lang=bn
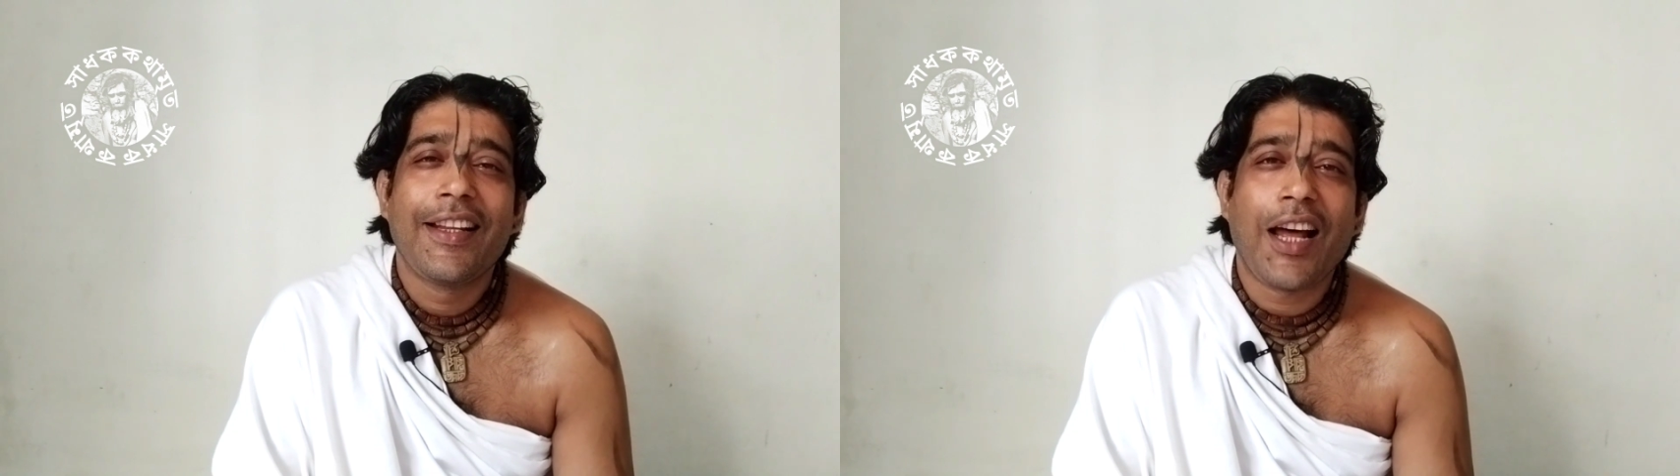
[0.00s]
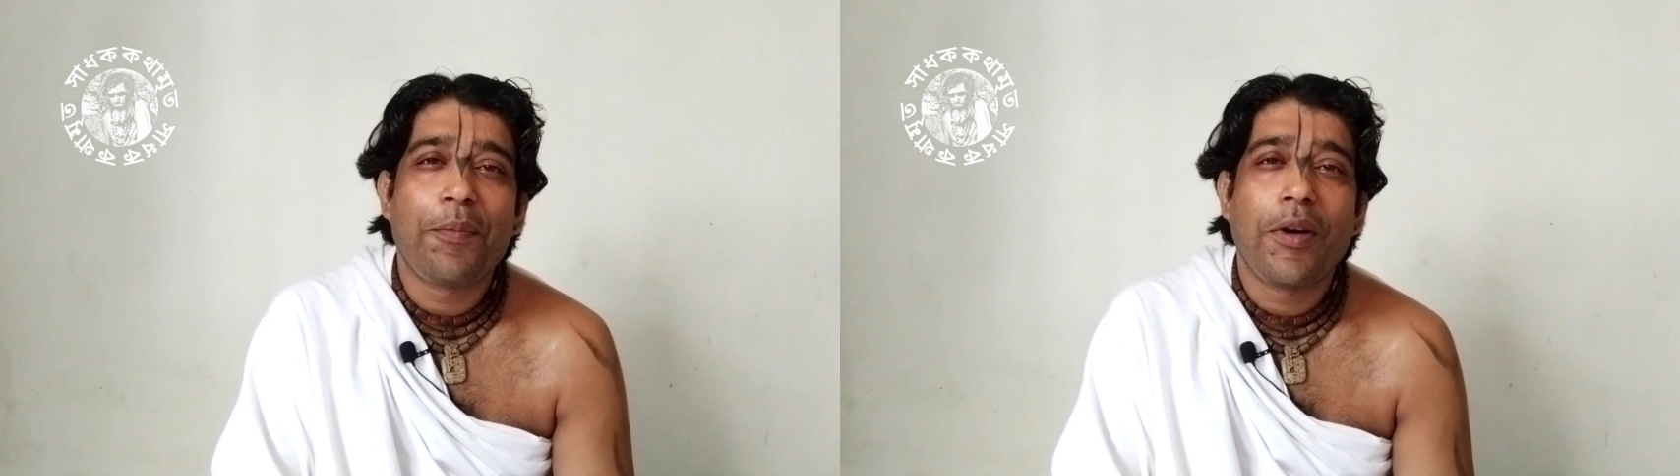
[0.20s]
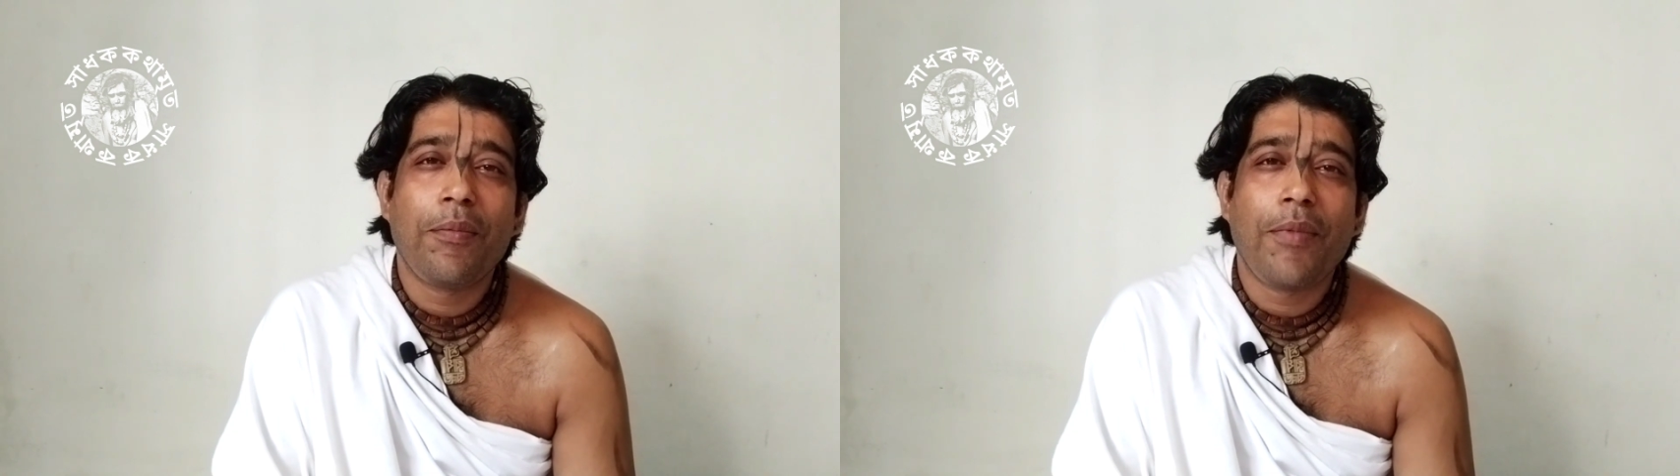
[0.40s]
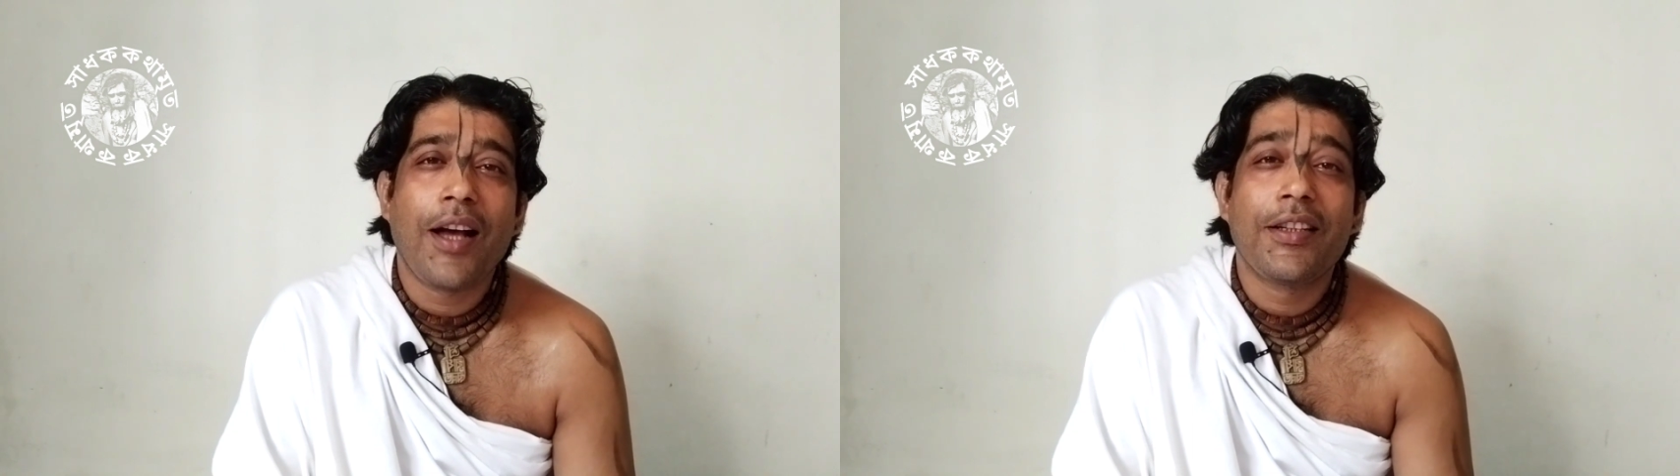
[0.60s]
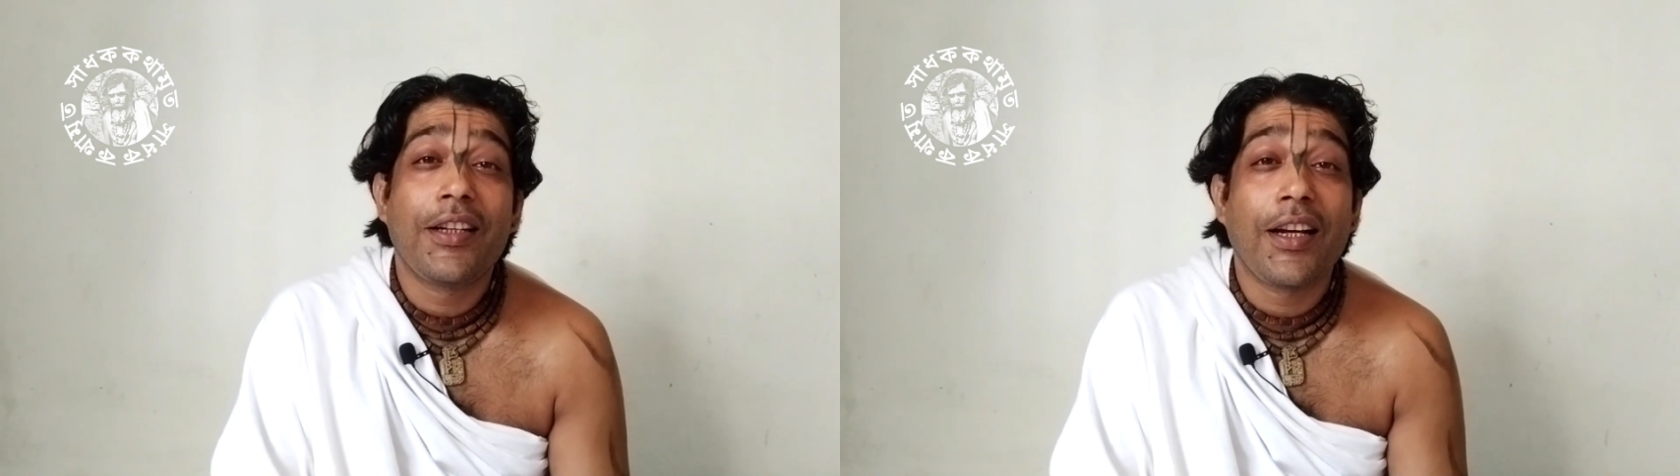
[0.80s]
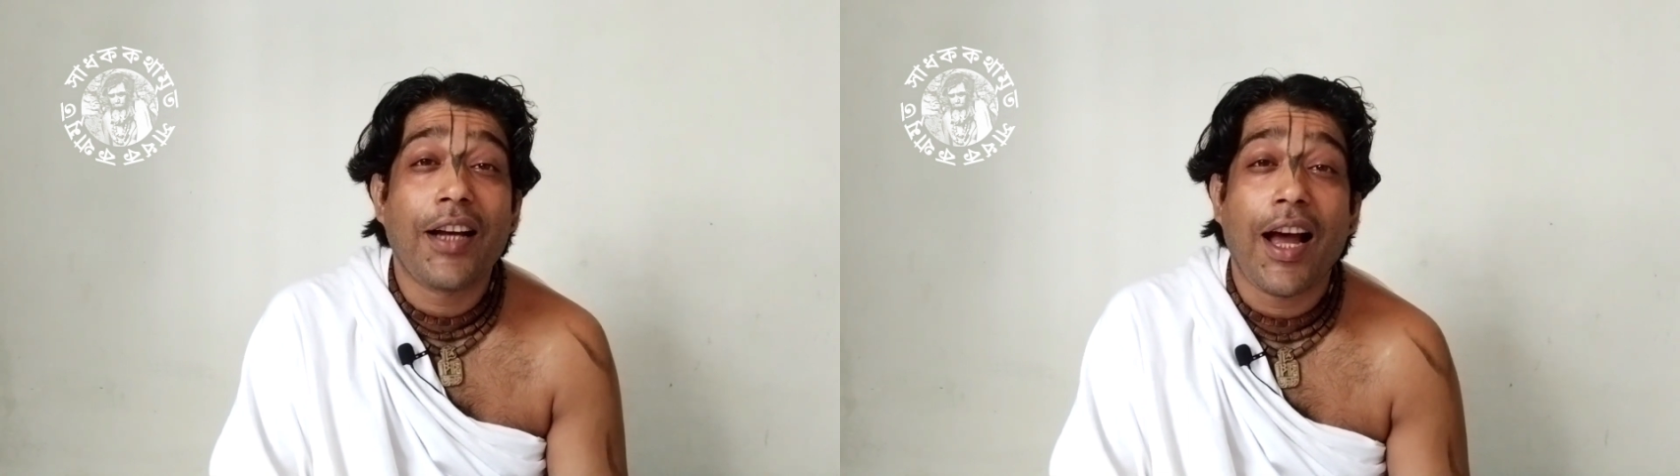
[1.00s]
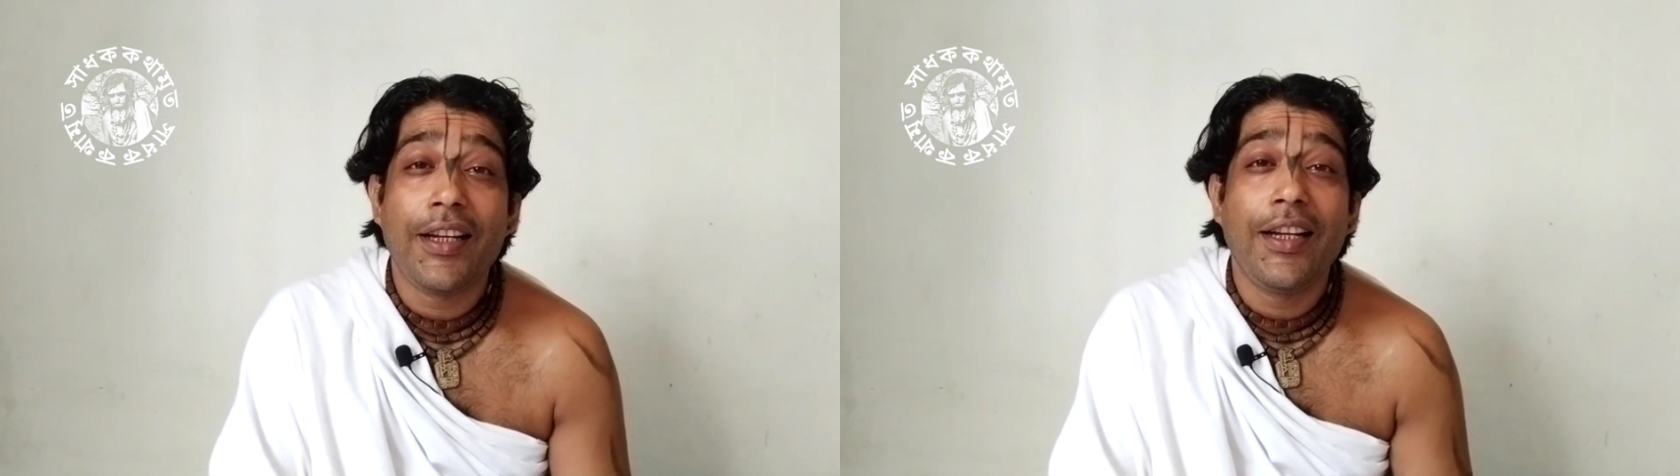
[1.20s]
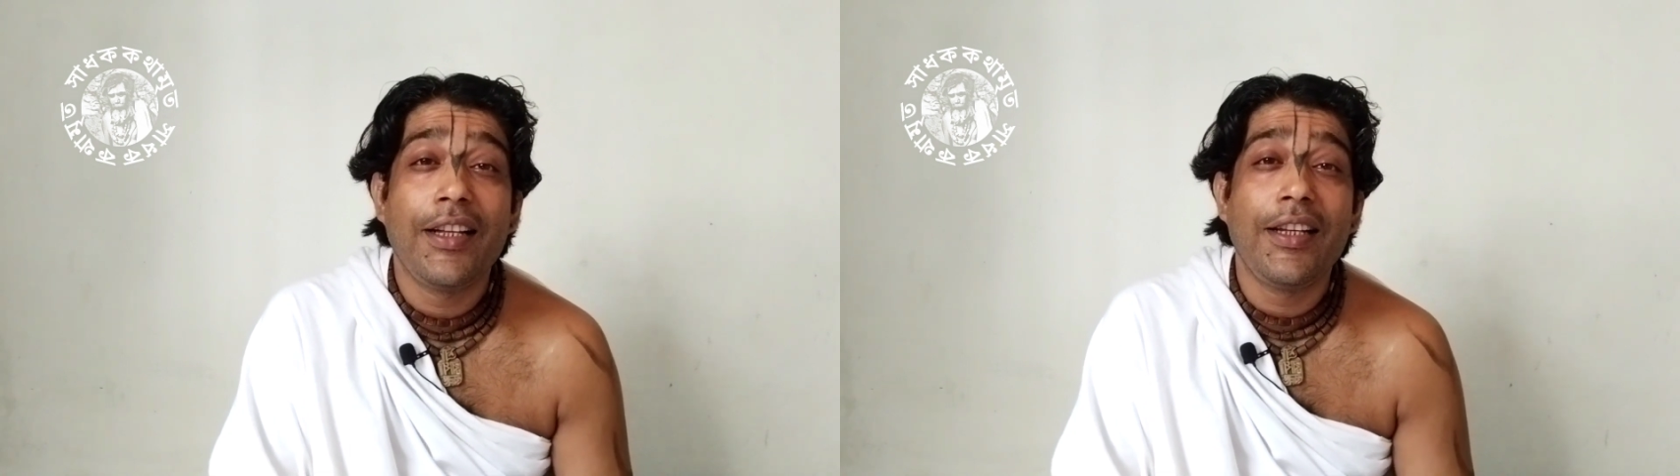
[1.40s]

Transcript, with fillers: তারপর মা সেটা খাইয়ে